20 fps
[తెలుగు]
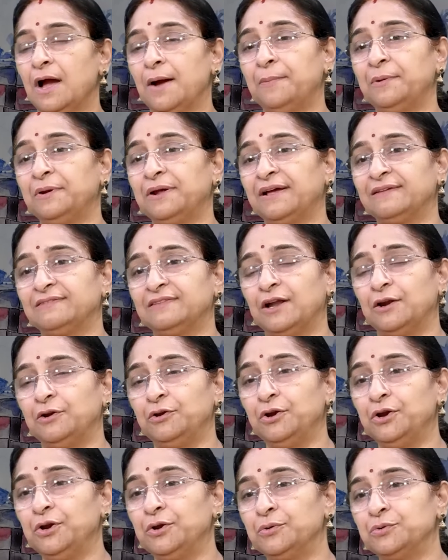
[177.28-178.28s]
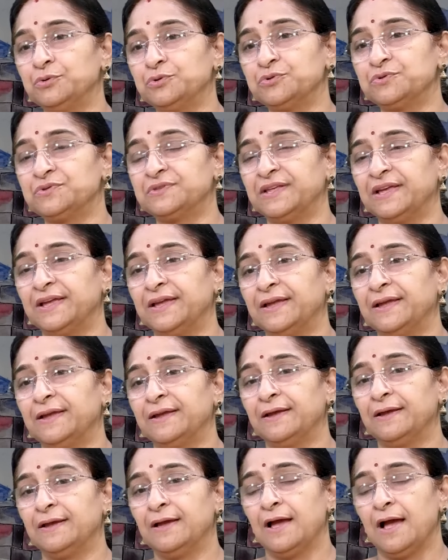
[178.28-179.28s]
అప్పుడు కాస్త అటు ఇటు చూస్తే
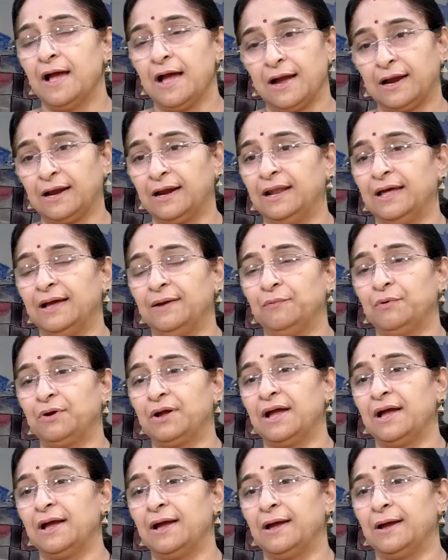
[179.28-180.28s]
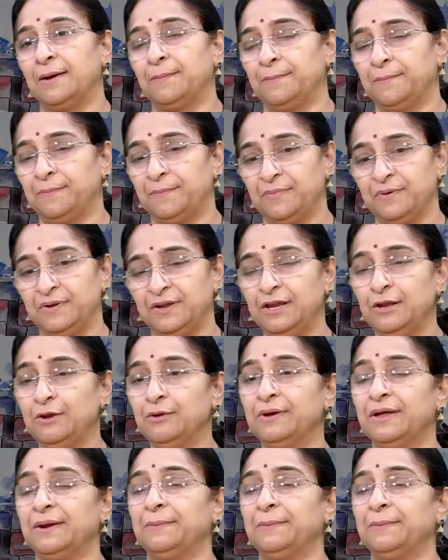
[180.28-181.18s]
అక్కడ ఒక ఇల్లు